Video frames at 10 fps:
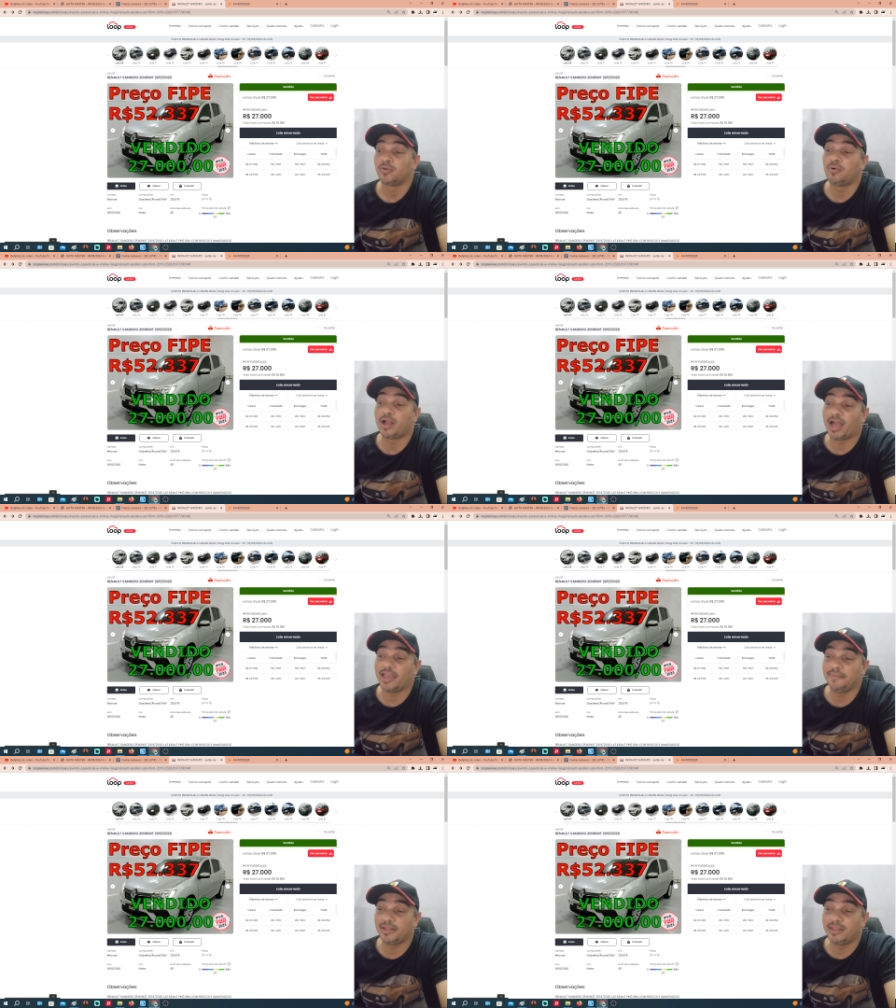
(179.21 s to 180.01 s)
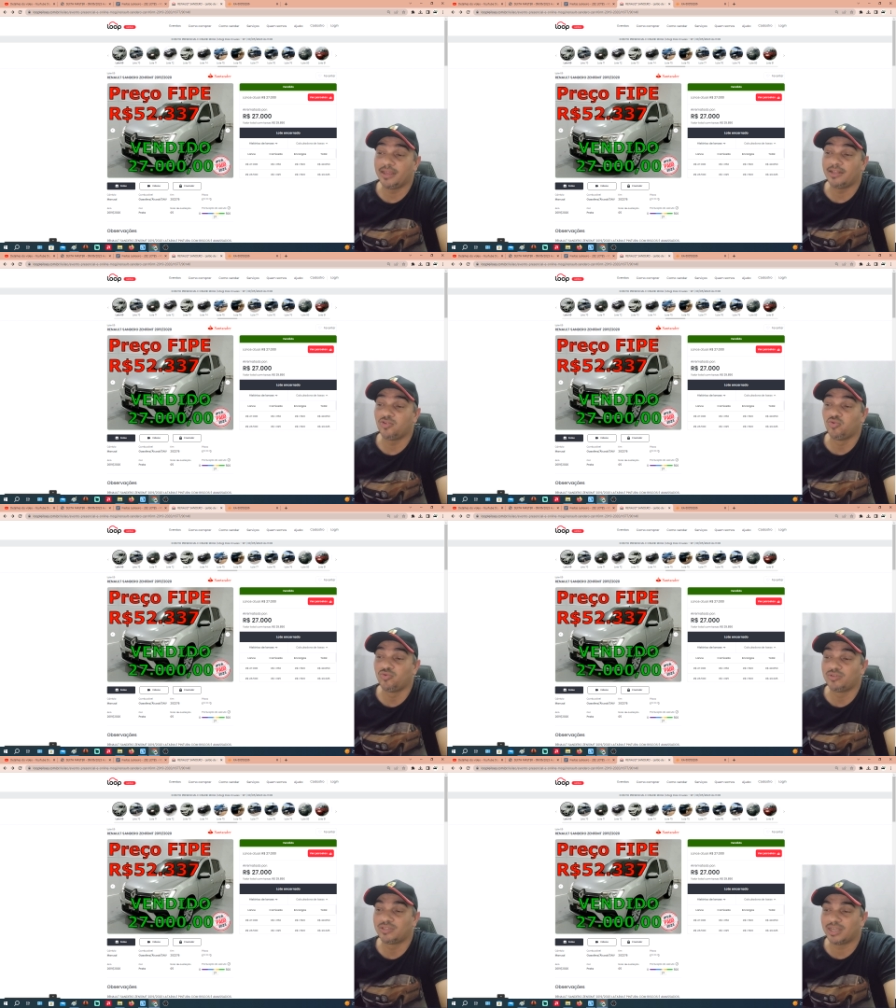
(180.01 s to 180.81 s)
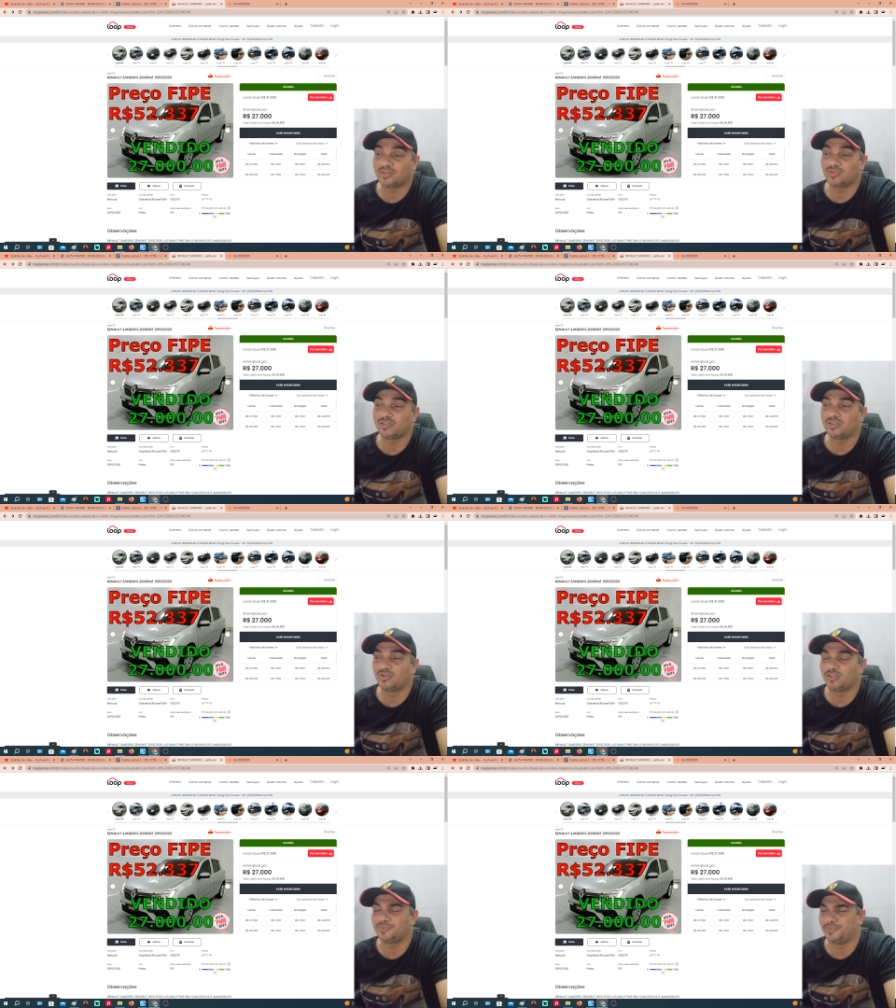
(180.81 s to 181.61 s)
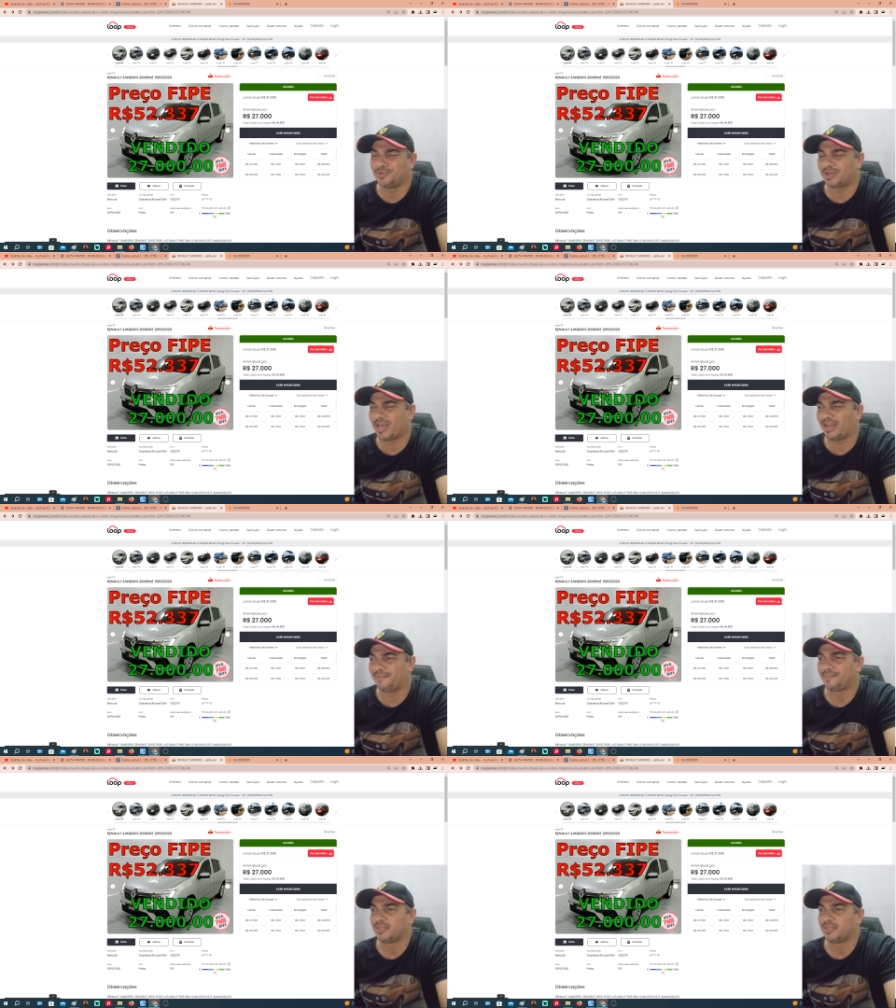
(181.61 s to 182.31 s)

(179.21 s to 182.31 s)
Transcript: O KM dele 202 mil, cara.